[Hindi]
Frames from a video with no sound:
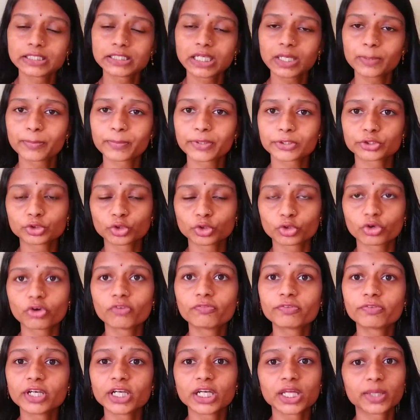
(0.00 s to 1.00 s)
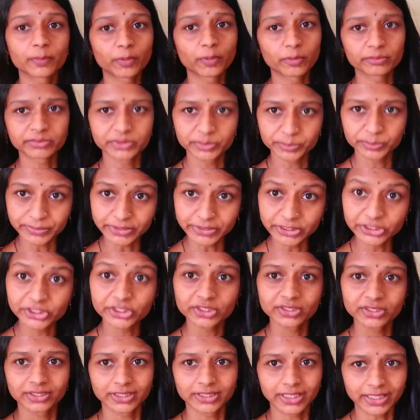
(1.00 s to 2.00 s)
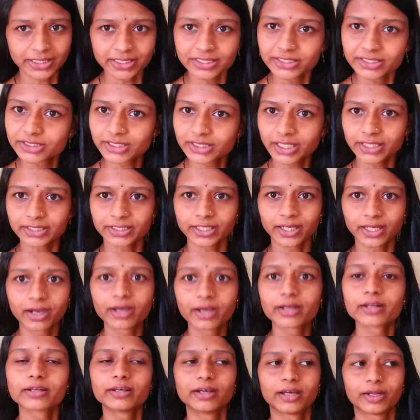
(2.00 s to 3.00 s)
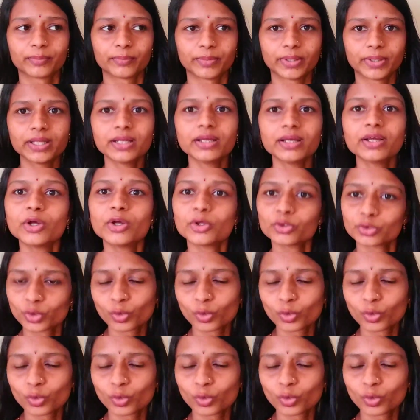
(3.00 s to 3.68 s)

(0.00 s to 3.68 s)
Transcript: इसलिए बच्चों को फ्रीडम ऑफ स्पीच देनी चाहिए हर घर में